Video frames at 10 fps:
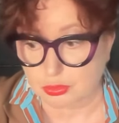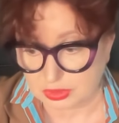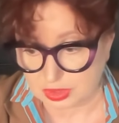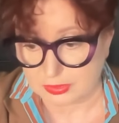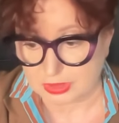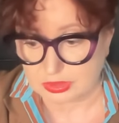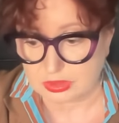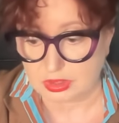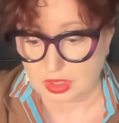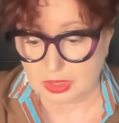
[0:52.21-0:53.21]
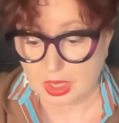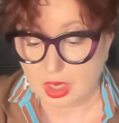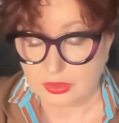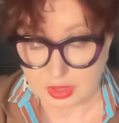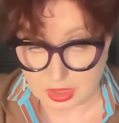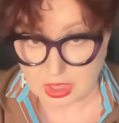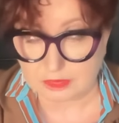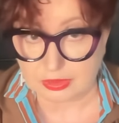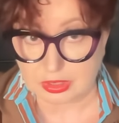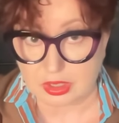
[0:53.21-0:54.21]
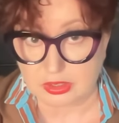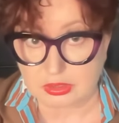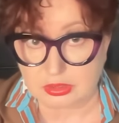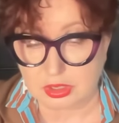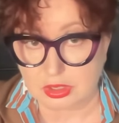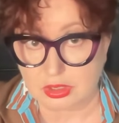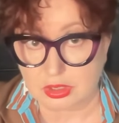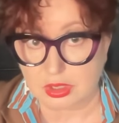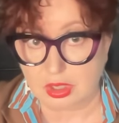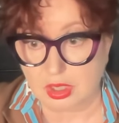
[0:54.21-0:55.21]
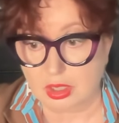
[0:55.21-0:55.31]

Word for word: Пусть занимаются делами, не надо их отвлекать, не надо